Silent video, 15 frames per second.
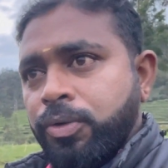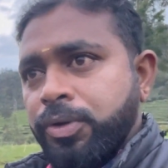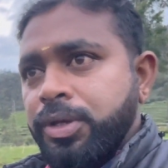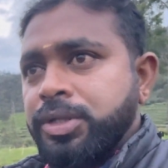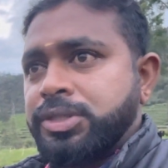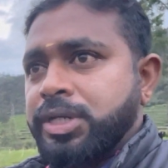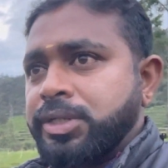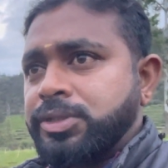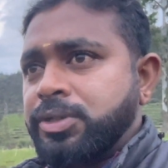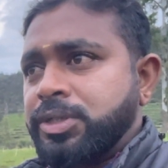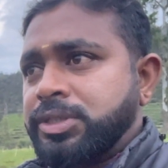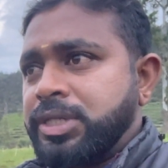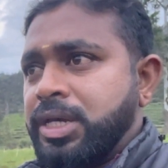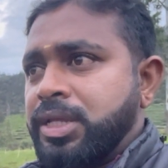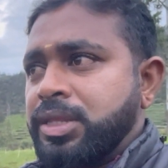கொரியர்
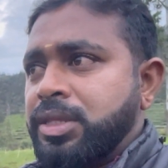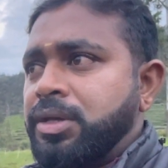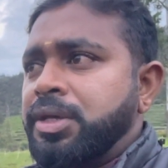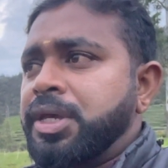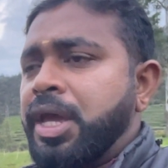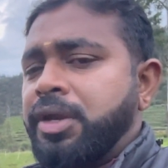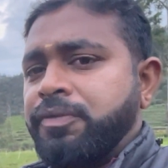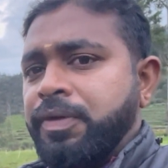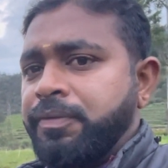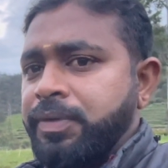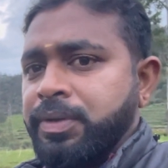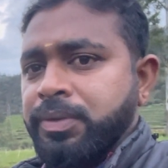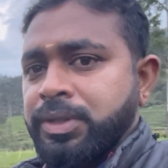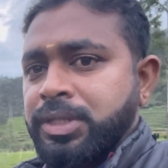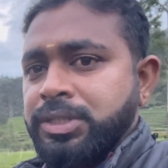சார்ஜோடு சேர்ந்து எயிட்
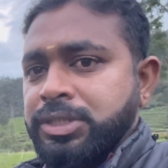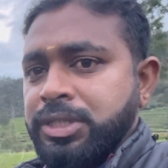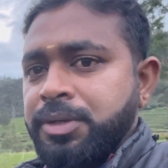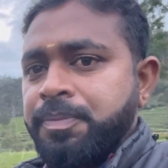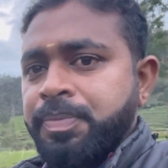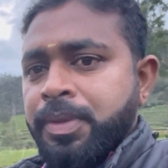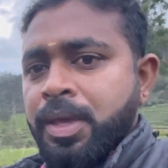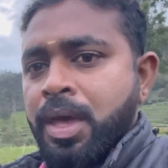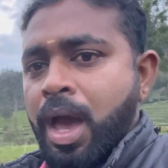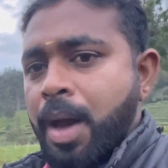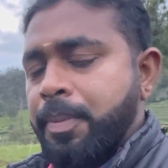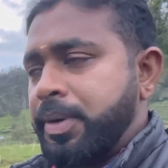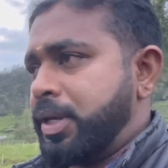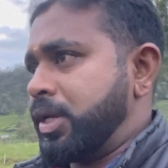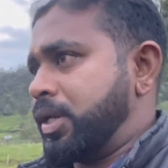ஃபிஃப்டி வந்துச்சு
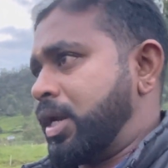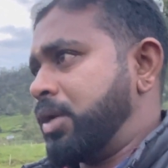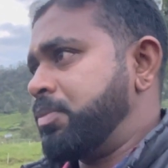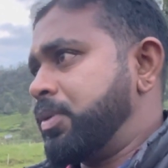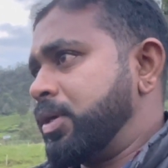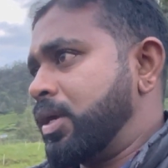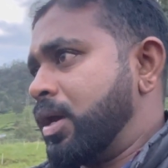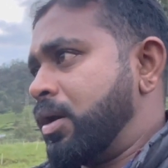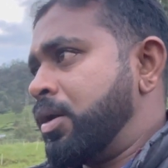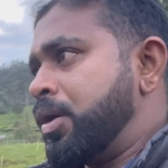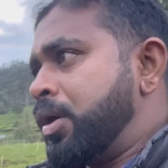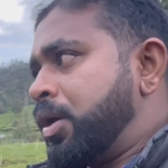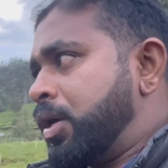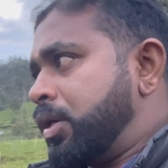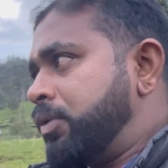அப்போ நீங்கள் நினைப்பீங்க
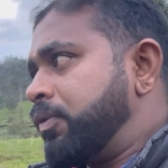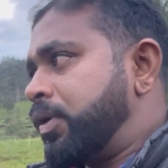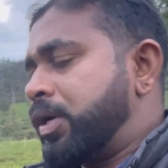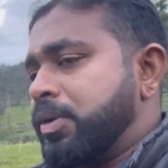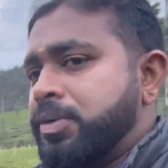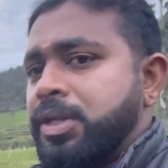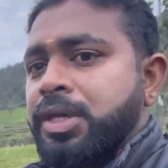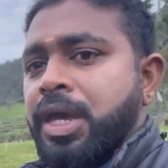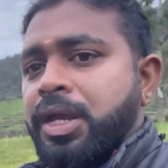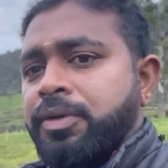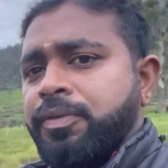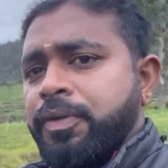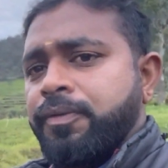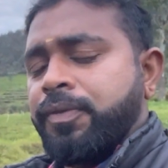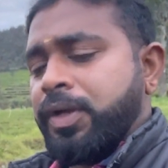இவர்கிட்ட வந்து
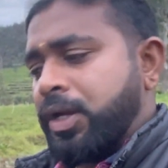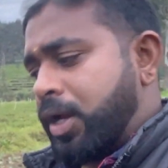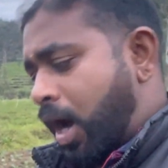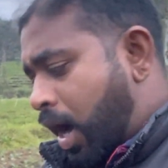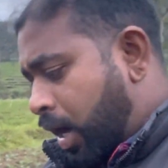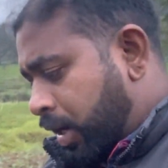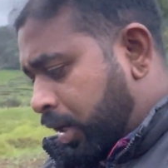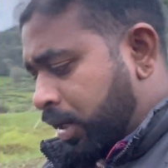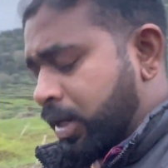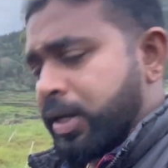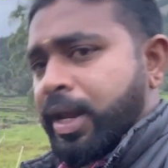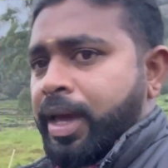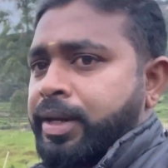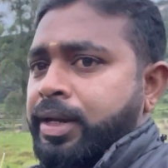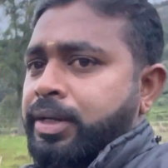எயிட் ஃபிஃப்டி
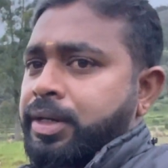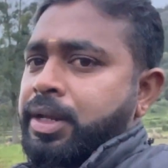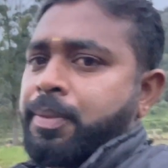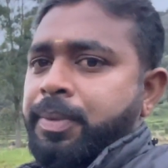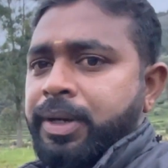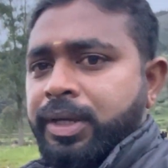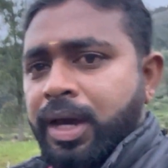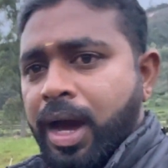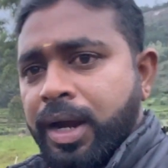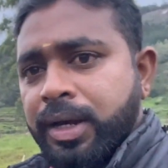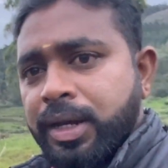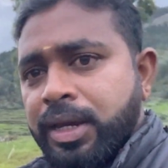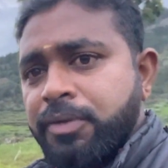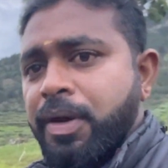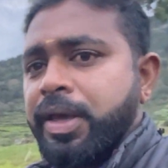ஆன்லைனில் நைன் ஹண்ட்ரட் அப்போ நீங்கள்
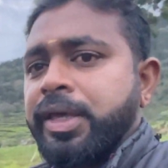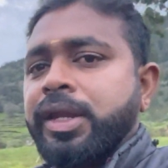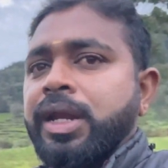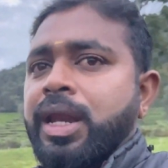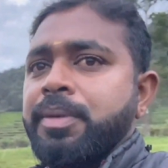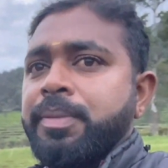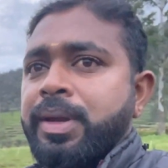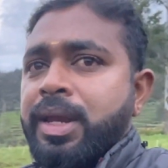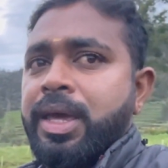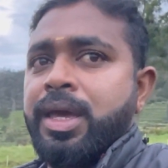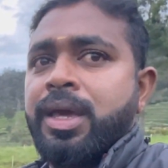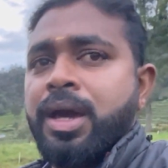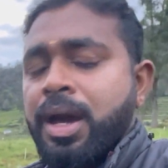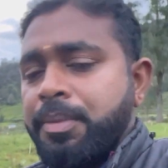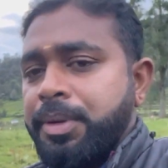ஆன்லைன்லேயே வாங்கியிருக்கலாமில்லே
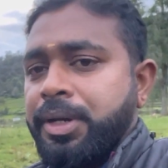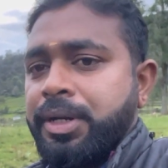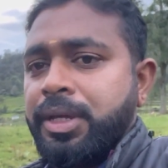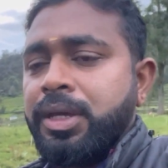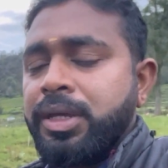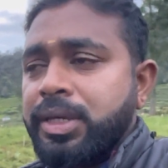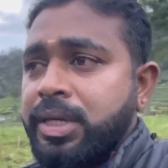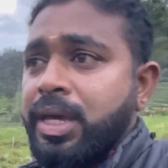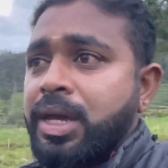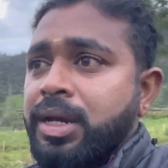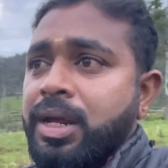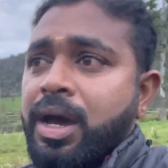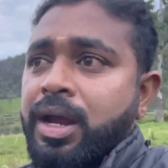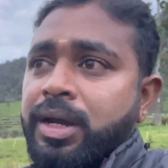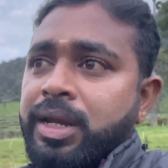அப்படின்ட்டு ஏன்
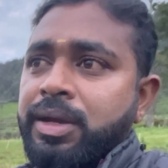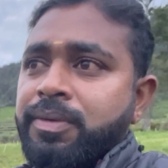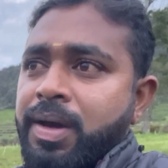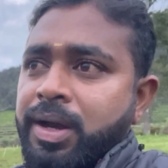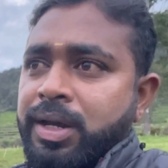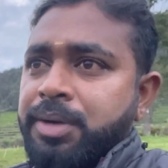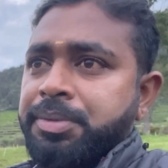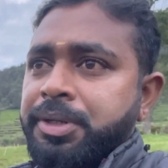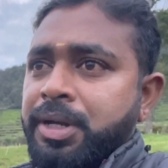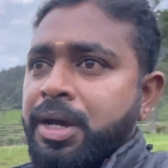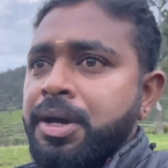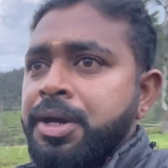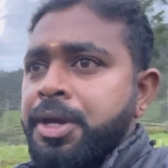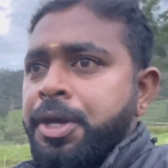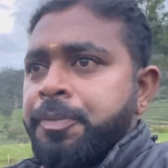நான் ஆன்லைனில் வாங்கலை அப்படின்னா